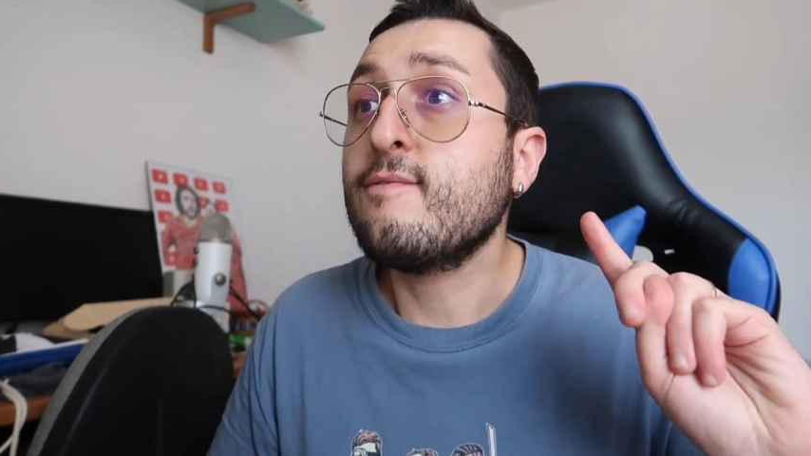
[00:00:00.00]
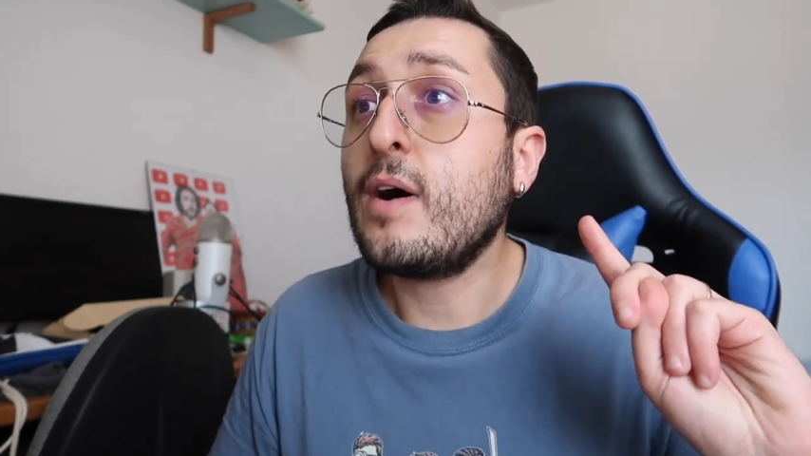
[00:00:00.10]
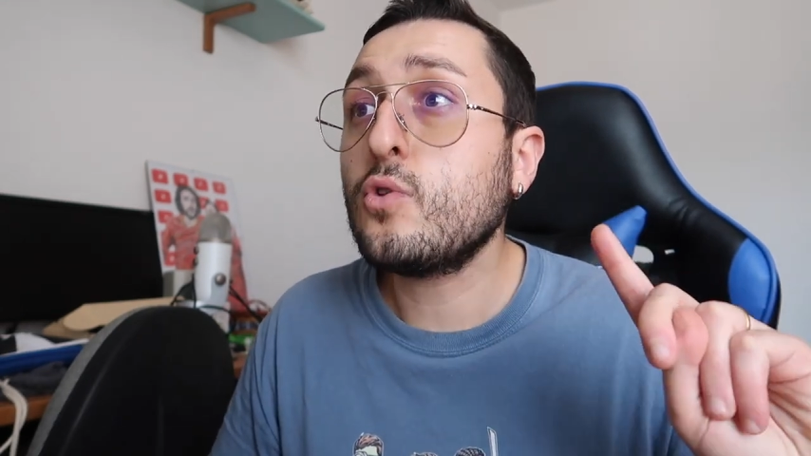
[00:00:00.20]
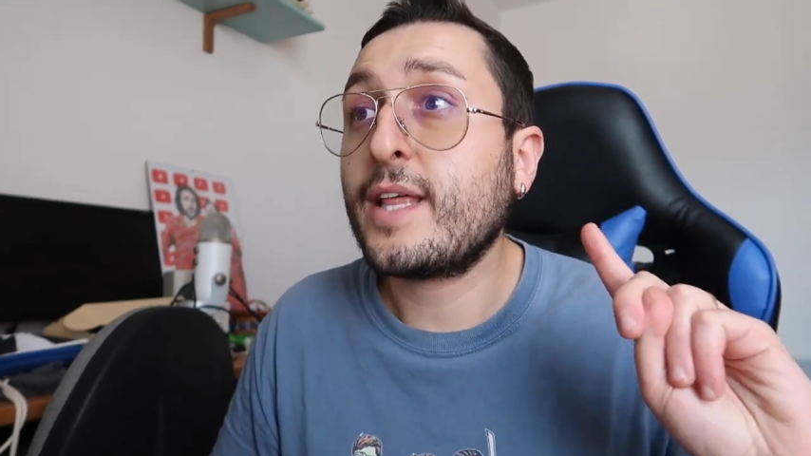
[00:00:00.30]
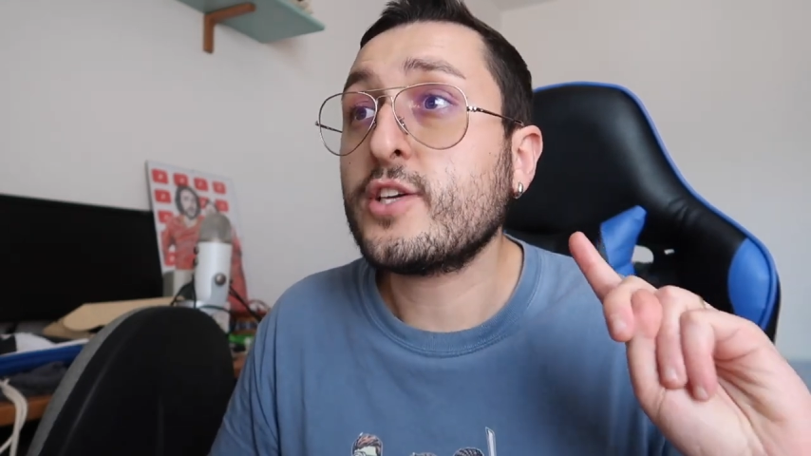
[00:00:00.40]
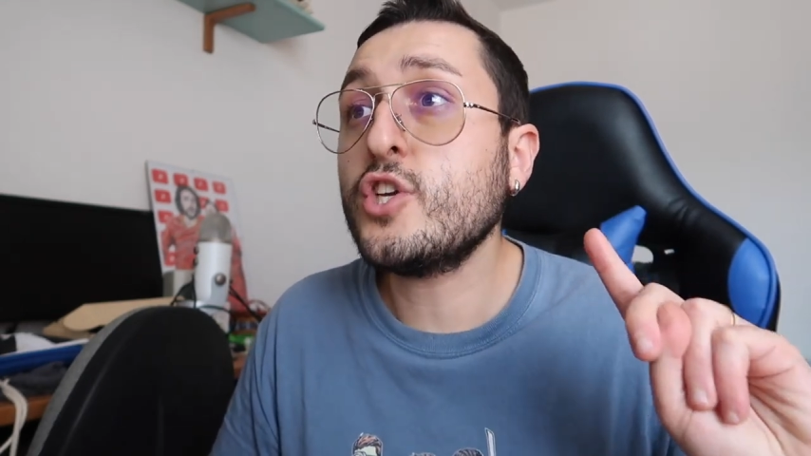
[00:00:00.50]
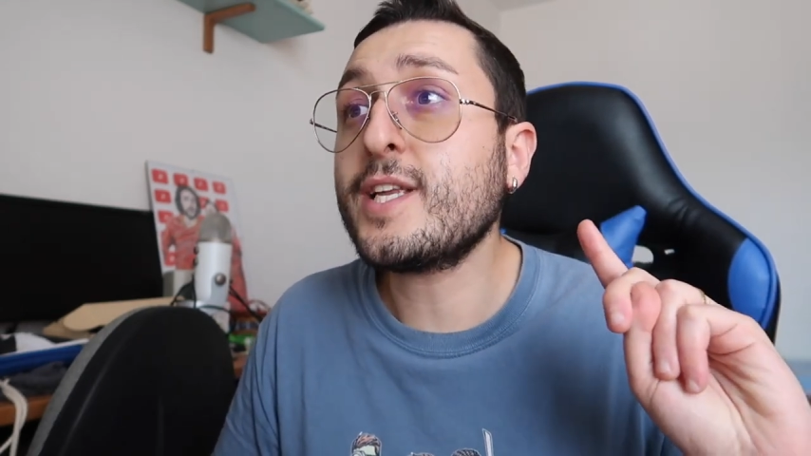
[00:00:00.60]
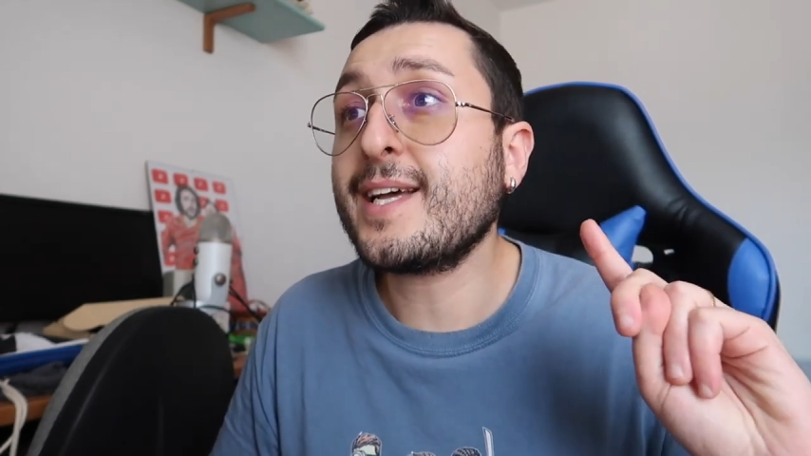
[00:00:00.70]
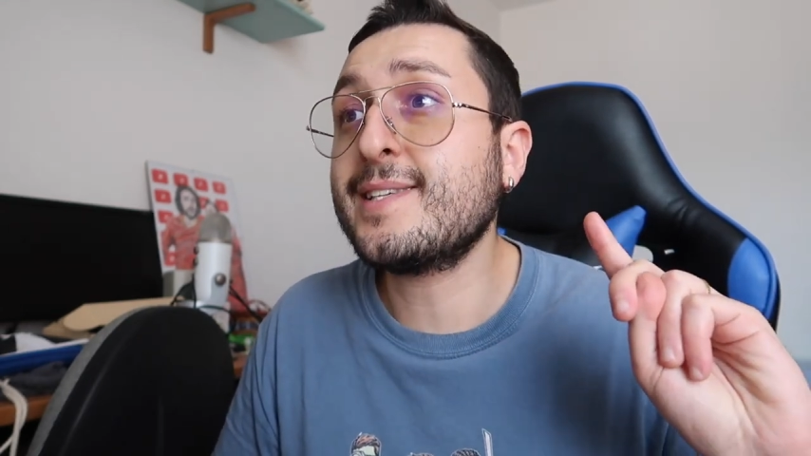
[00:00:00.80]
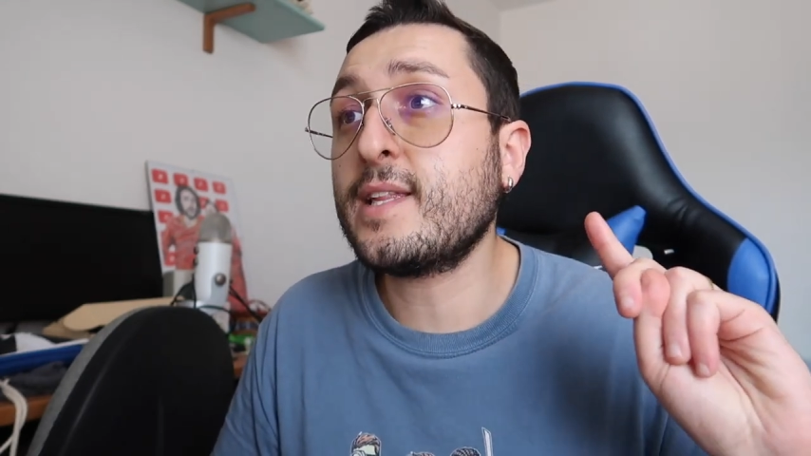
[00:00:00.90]
valutata
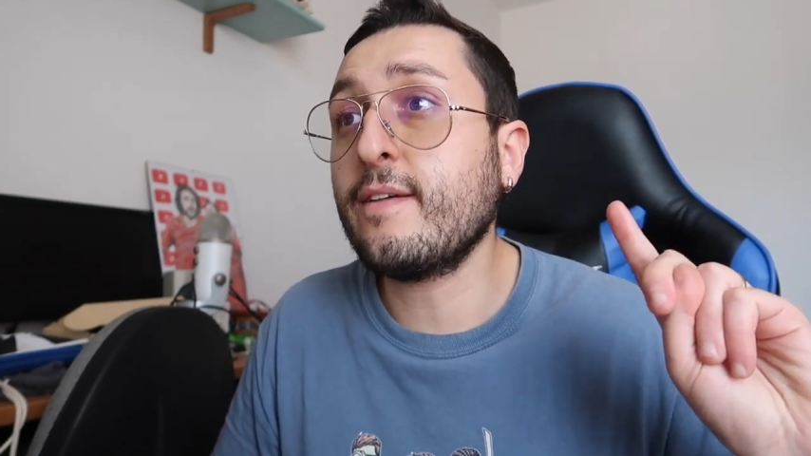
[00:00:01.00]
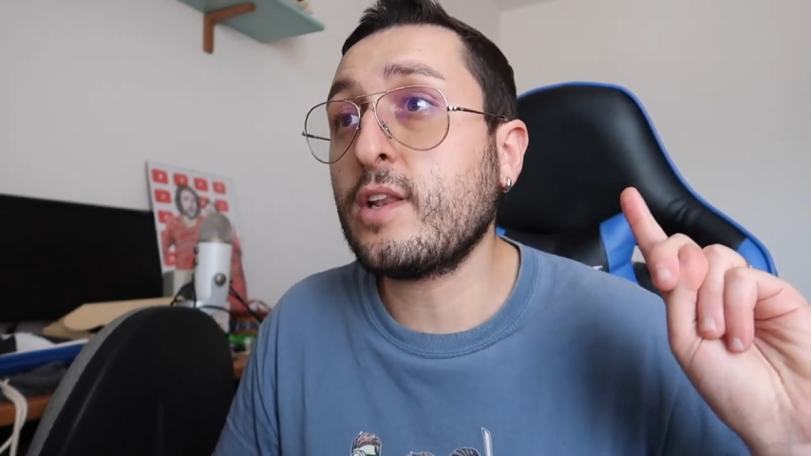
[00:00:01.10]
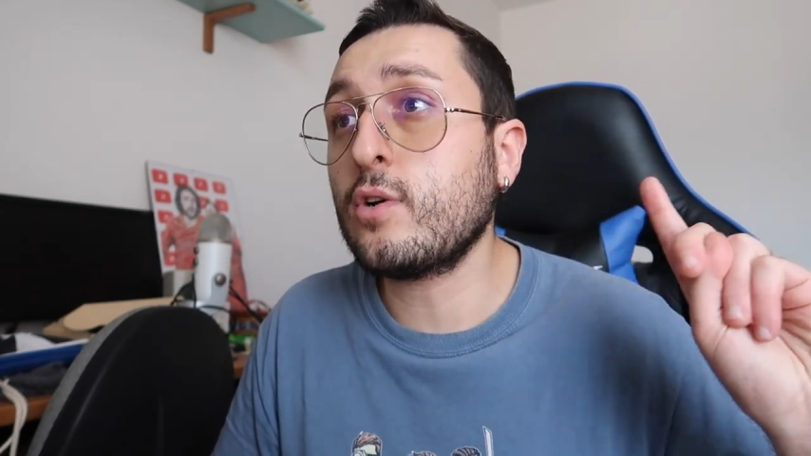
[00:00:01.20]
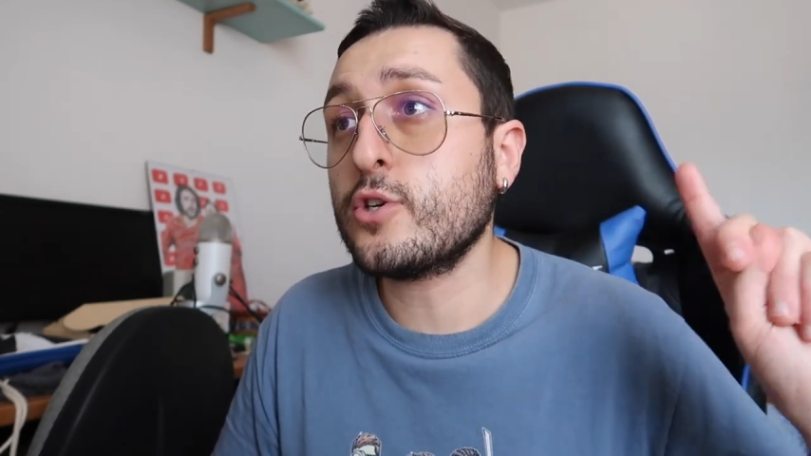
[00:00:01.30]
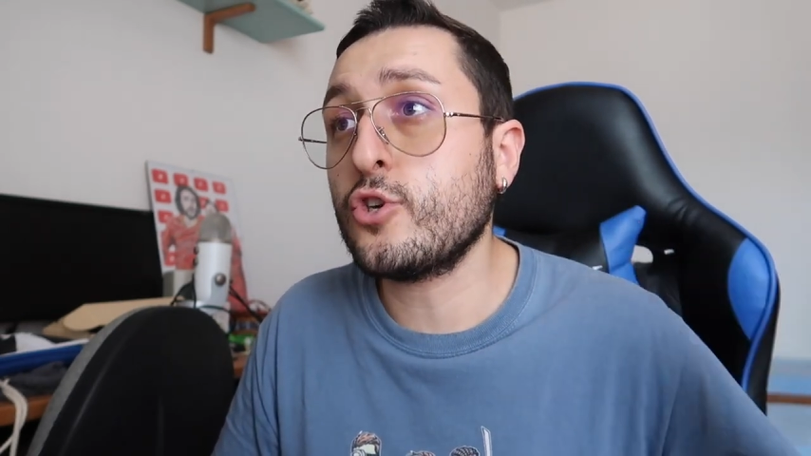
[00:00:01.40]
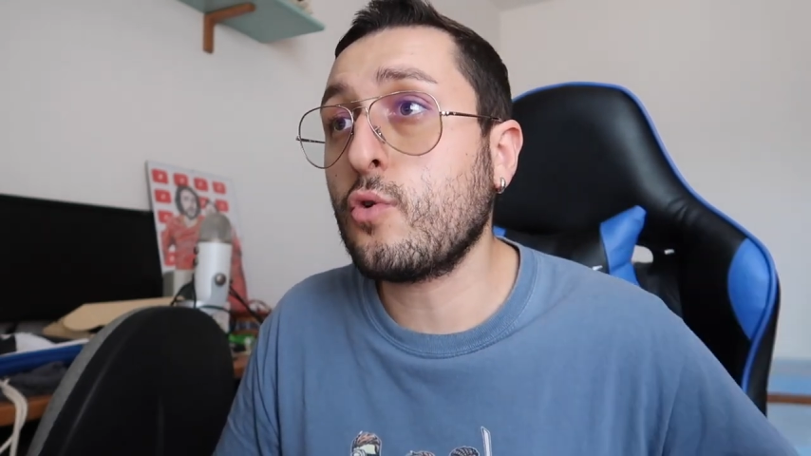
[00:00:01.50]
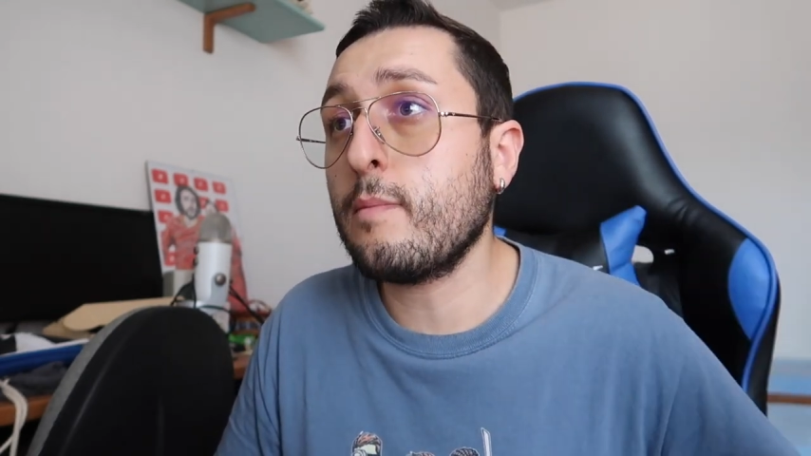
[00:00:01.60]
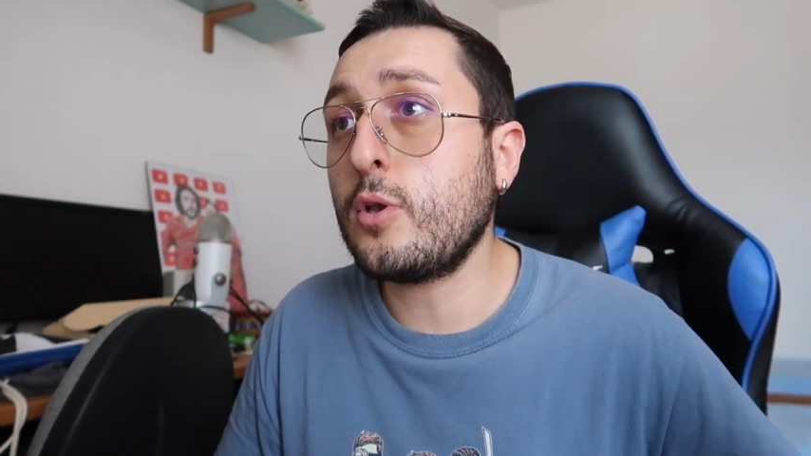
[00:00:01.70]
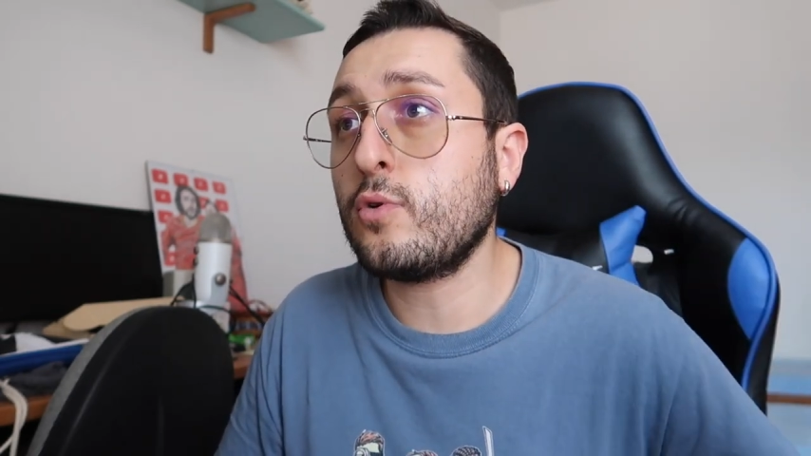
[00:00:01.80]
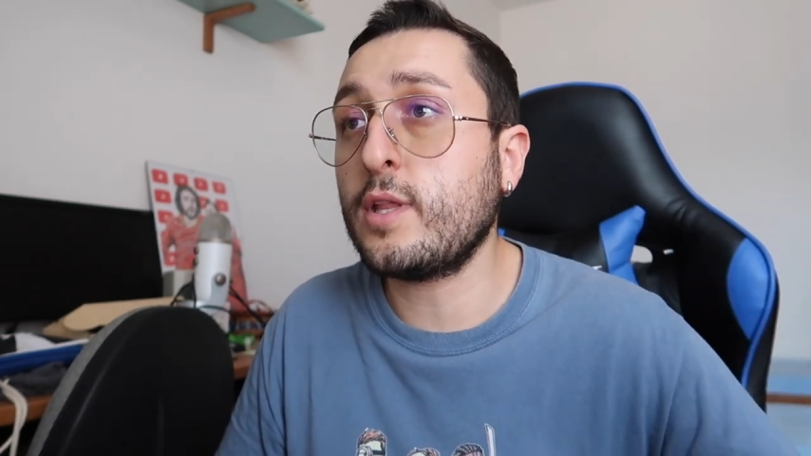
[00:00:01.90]
circa 7,5
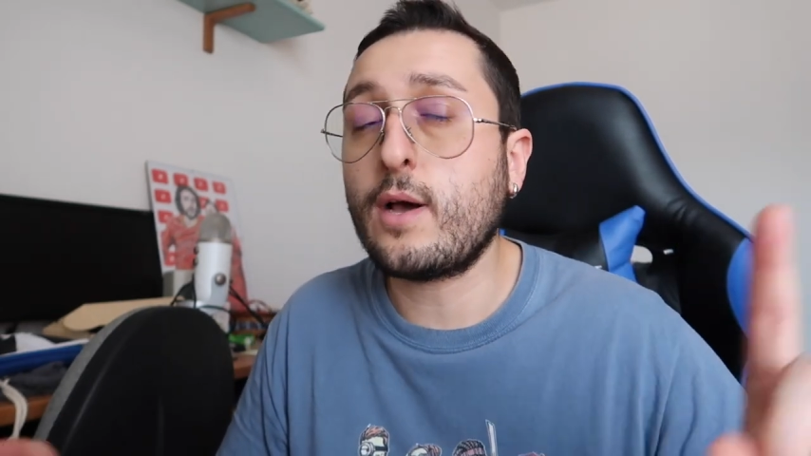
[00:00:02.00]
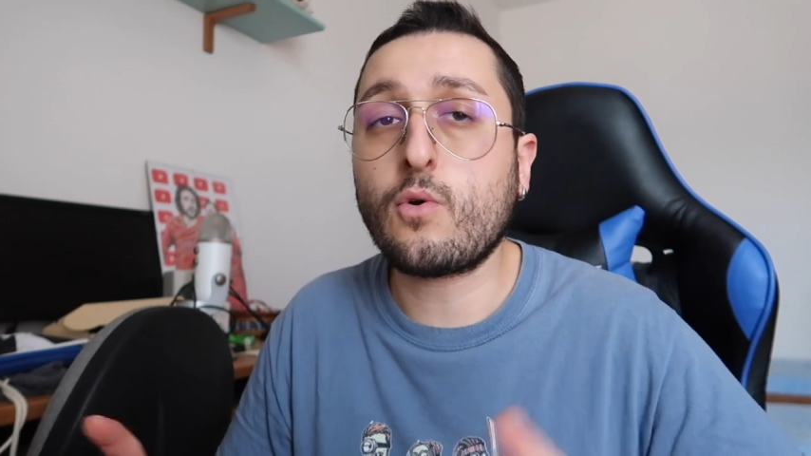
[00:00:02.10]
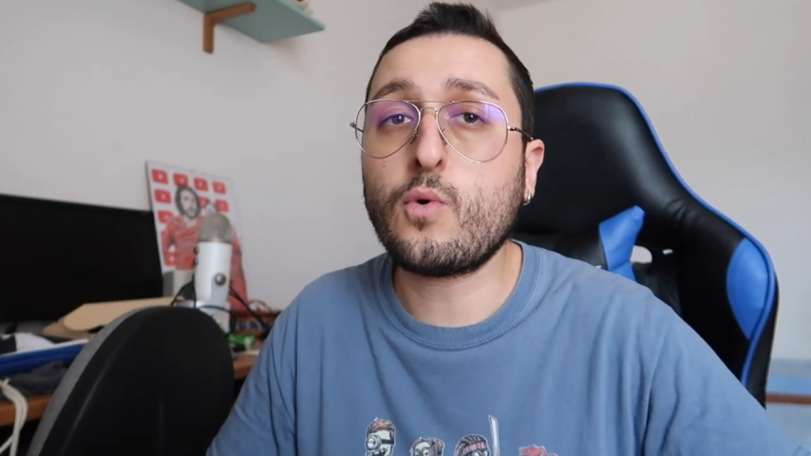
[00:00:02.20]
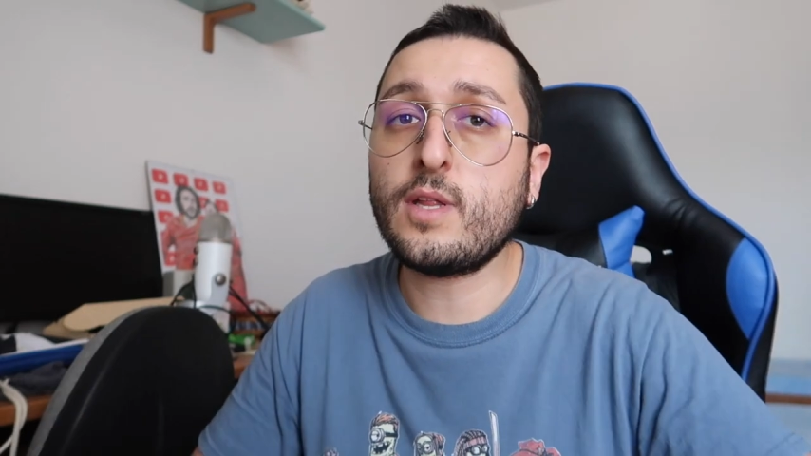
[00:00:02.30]
milioni di euro,